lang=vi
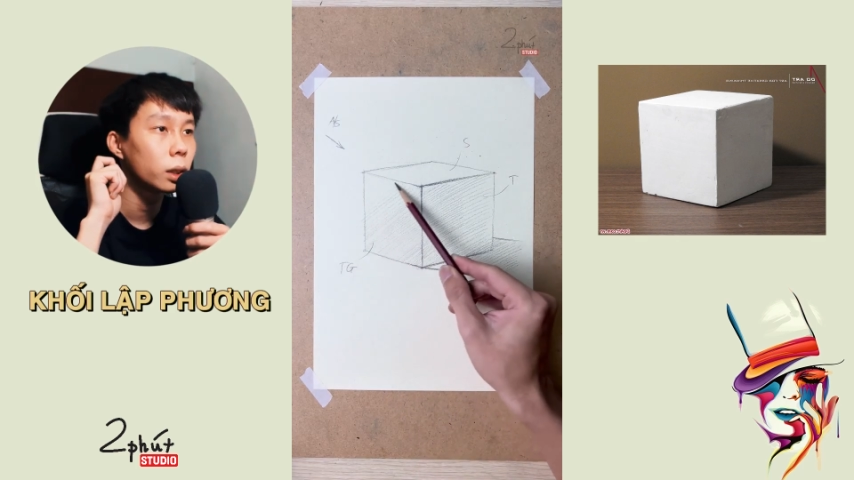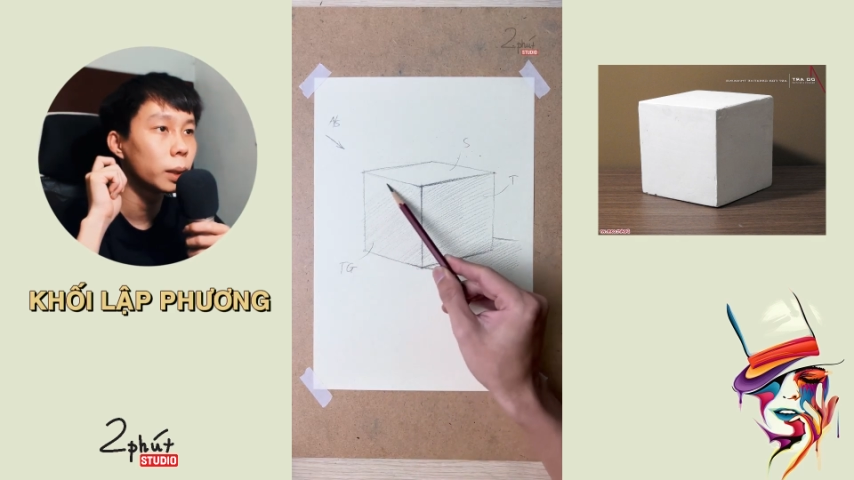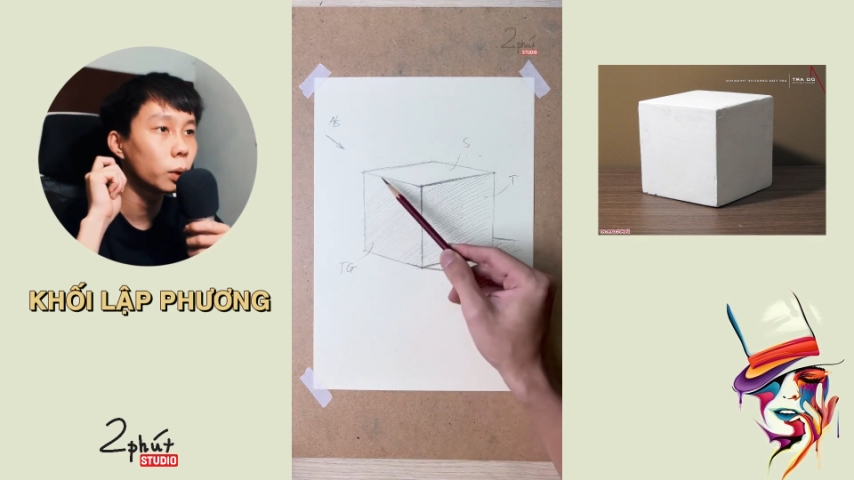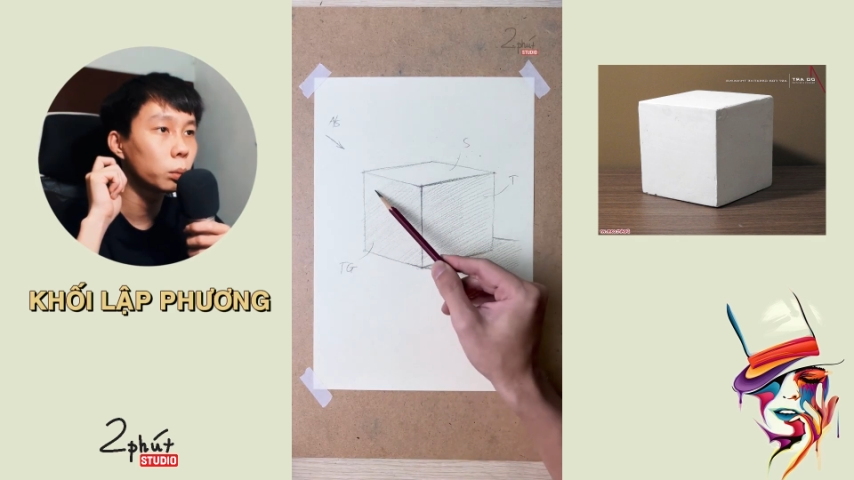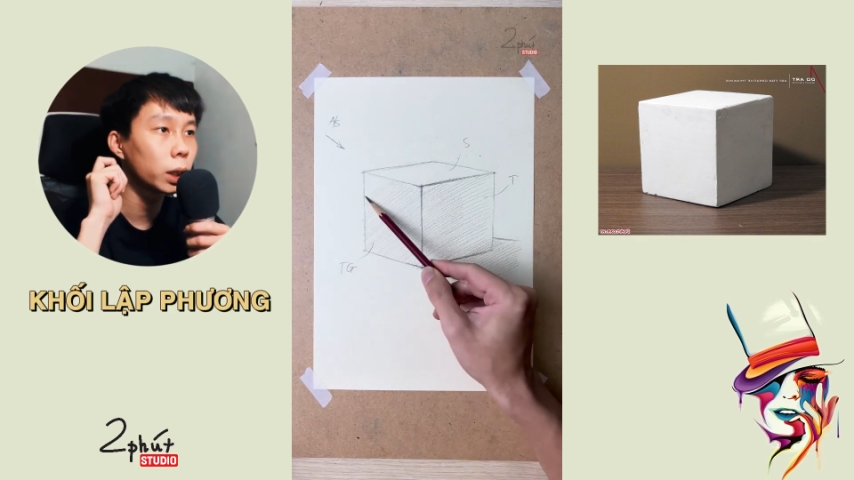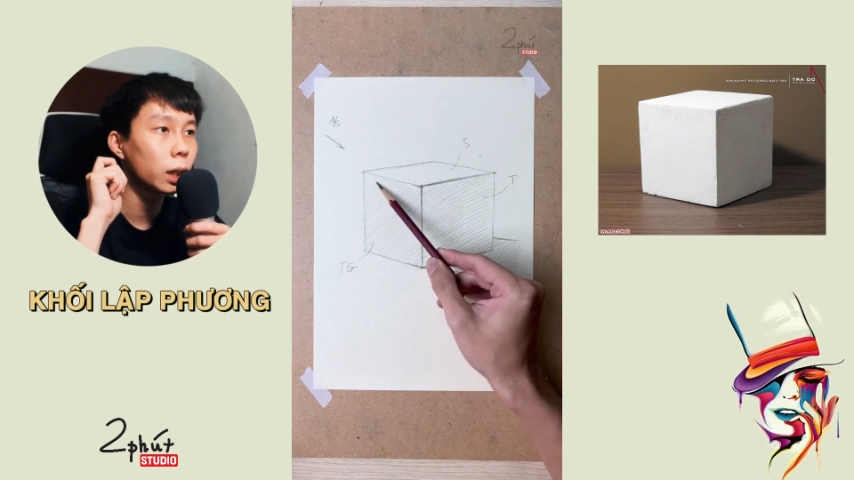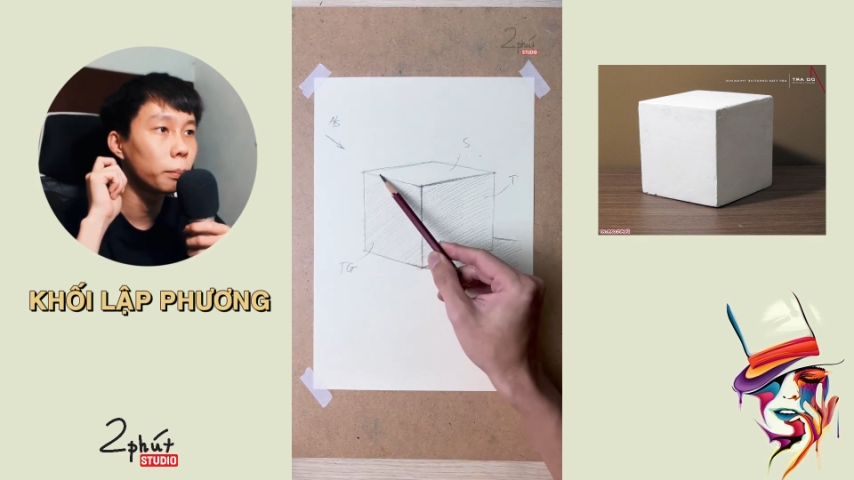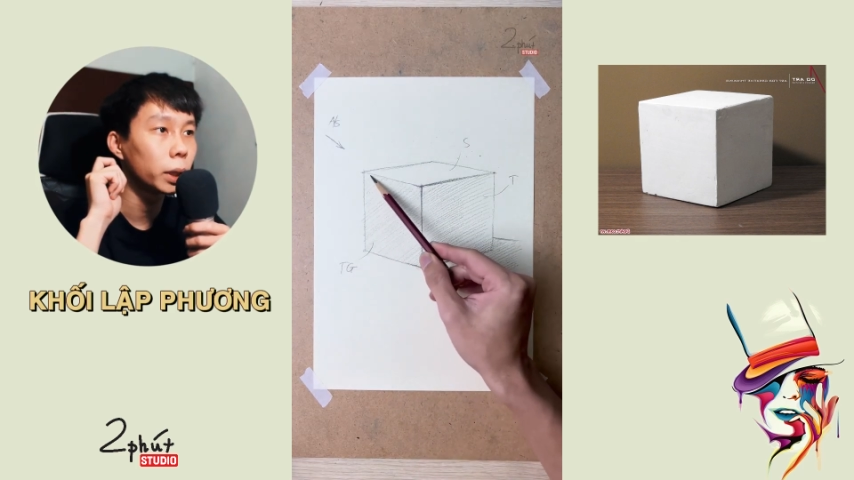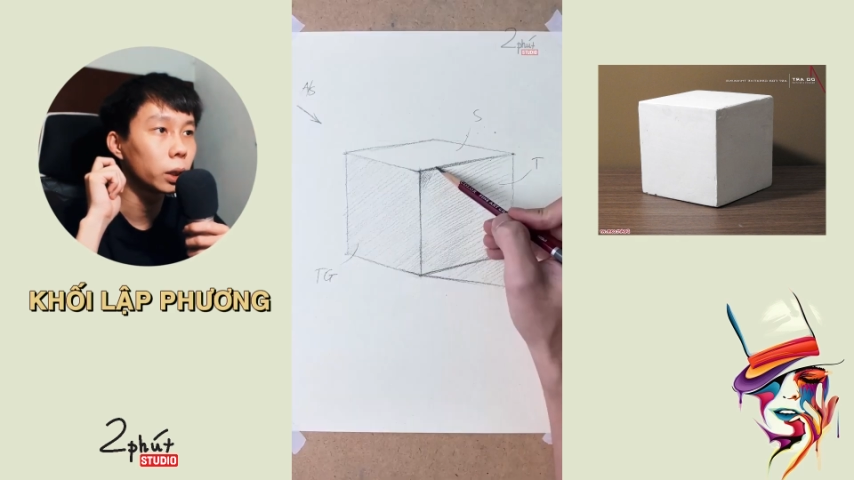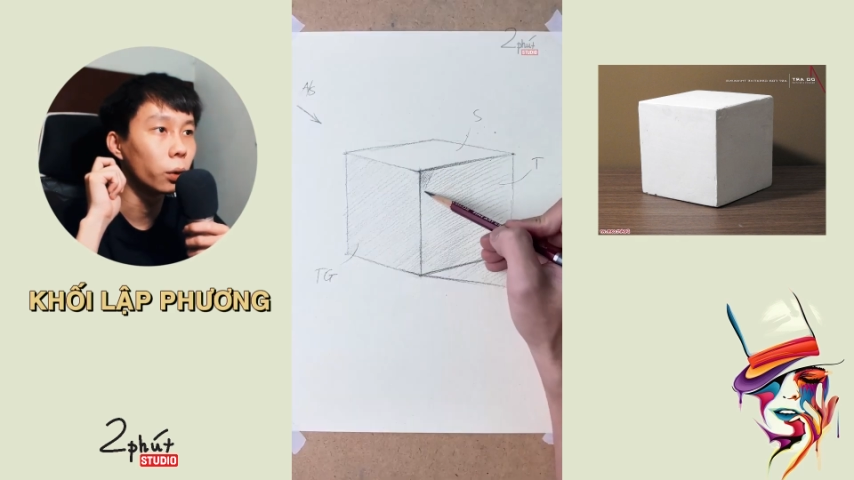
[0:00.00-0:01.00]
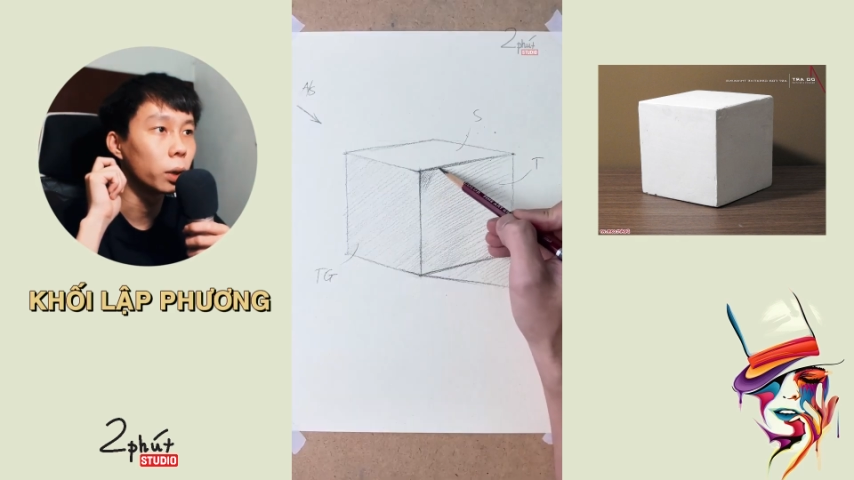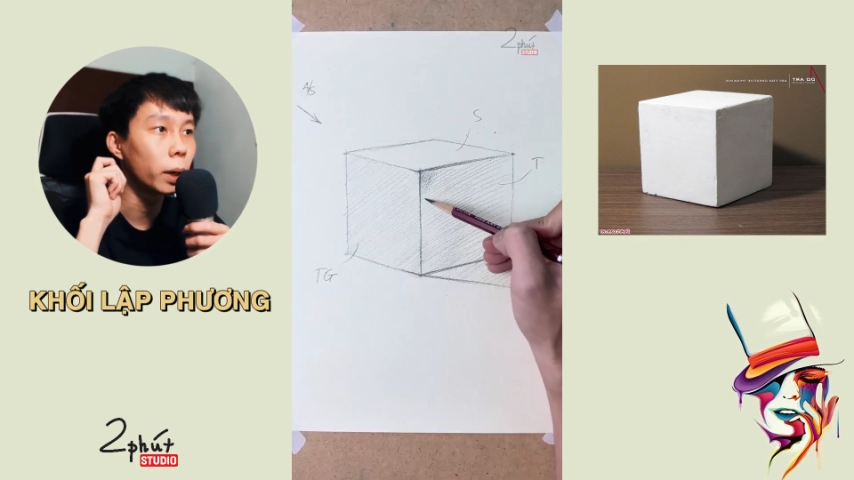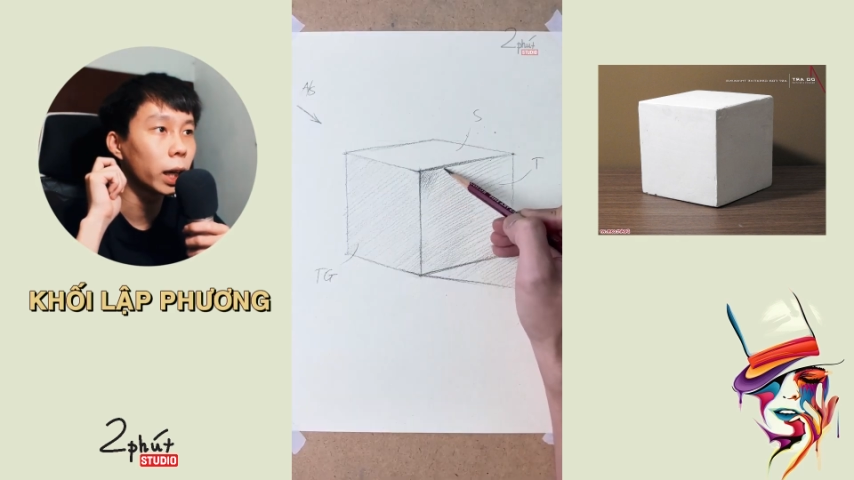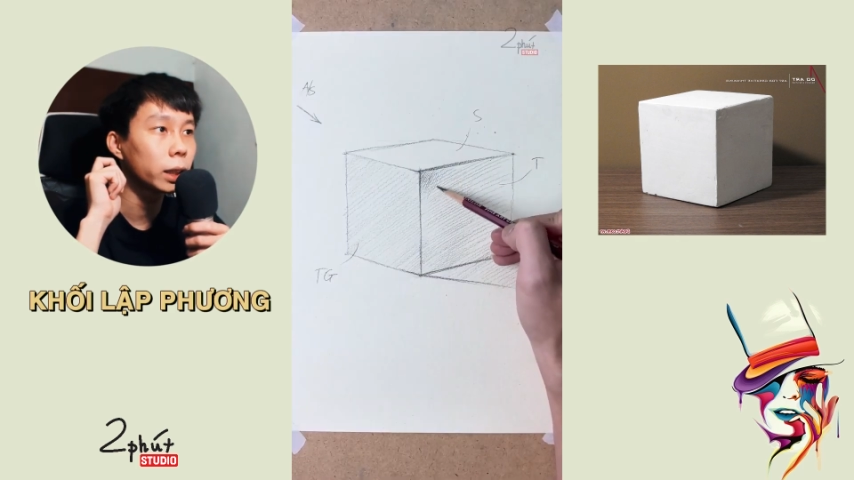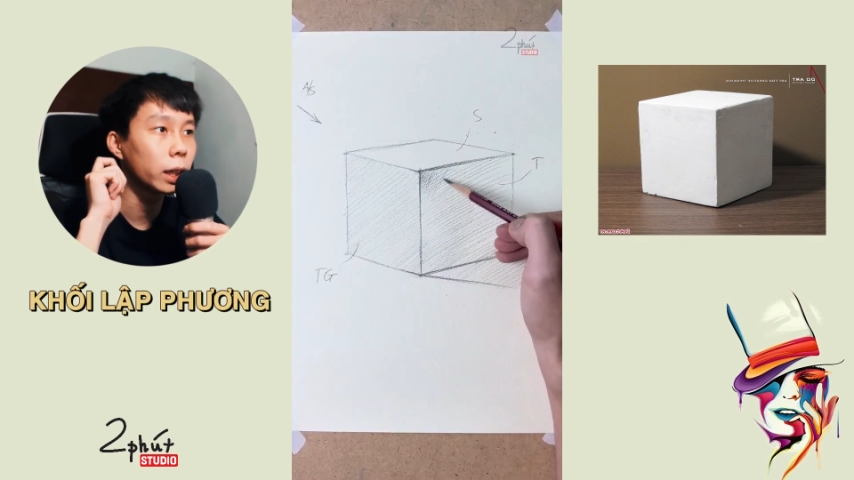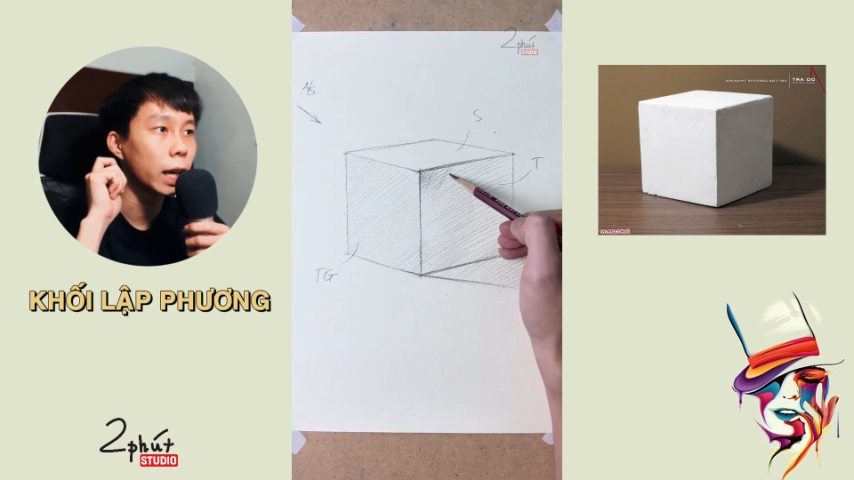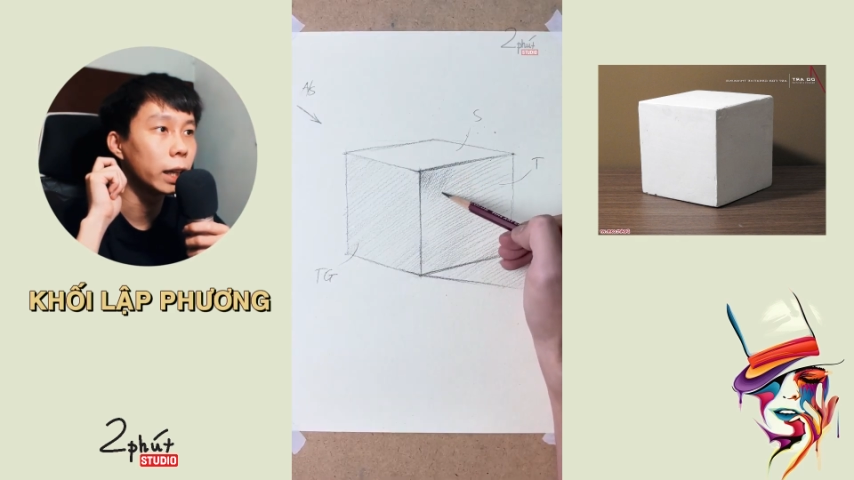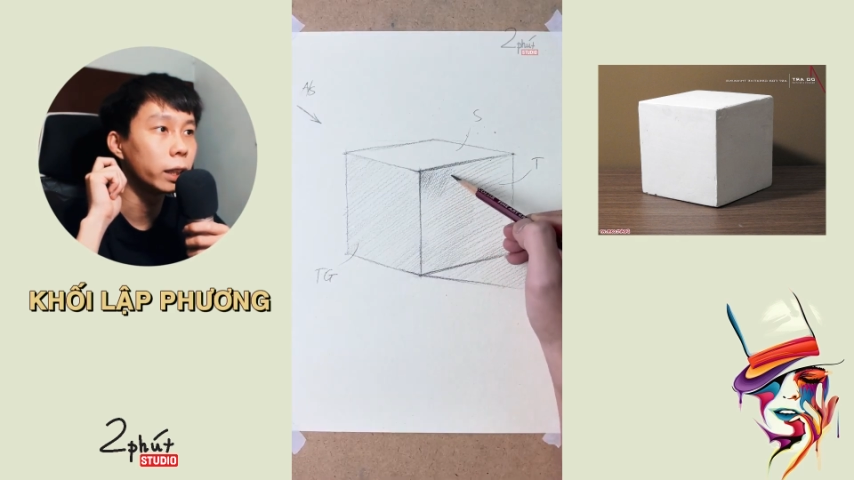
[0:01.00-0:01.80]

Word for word: Tiếp tục tăng đậm mặt tối bằng cách là đè